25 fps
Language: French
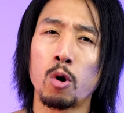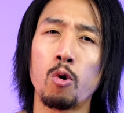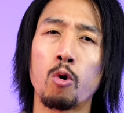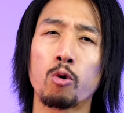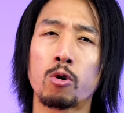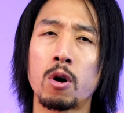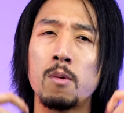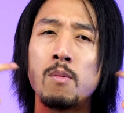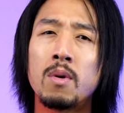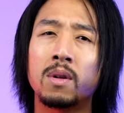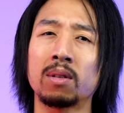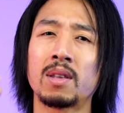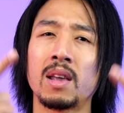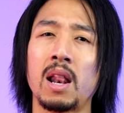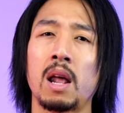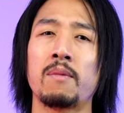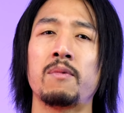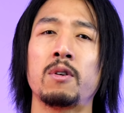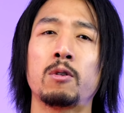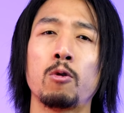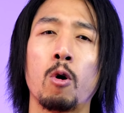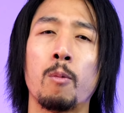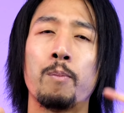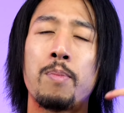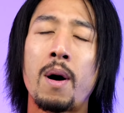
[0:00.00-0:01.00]
en haut, commentez la
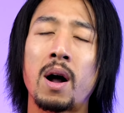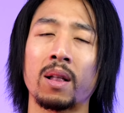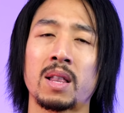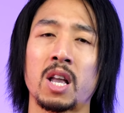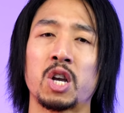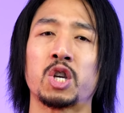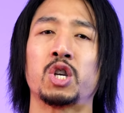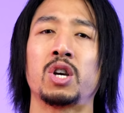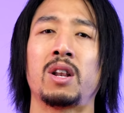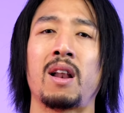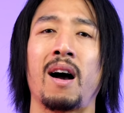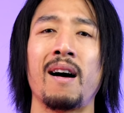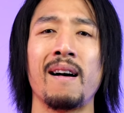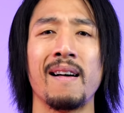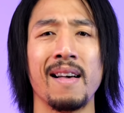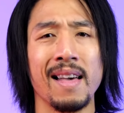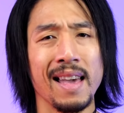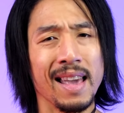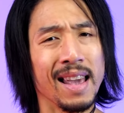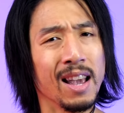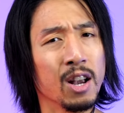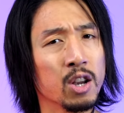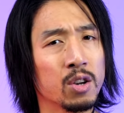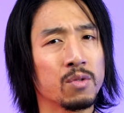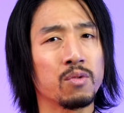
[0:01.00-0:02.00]
vidéo, partagez-la
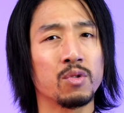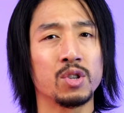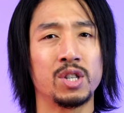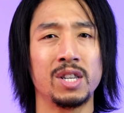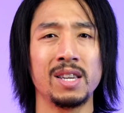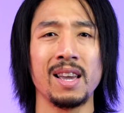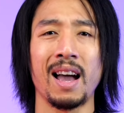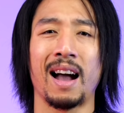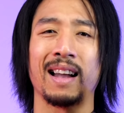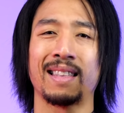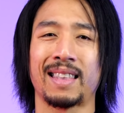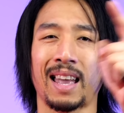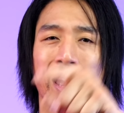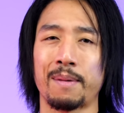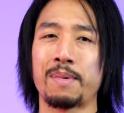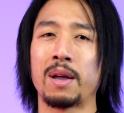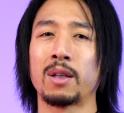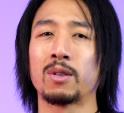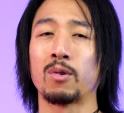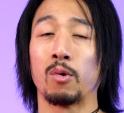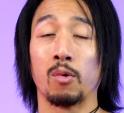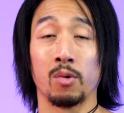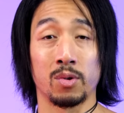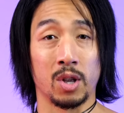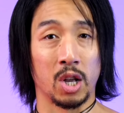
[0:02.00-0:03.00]
et je vous dis à très
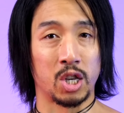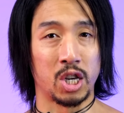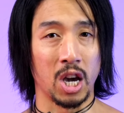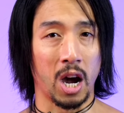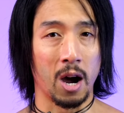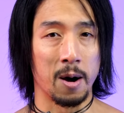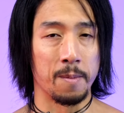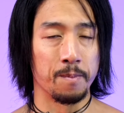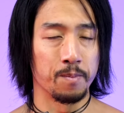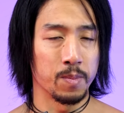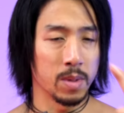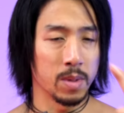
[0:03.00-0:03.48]
bientôt. Ciao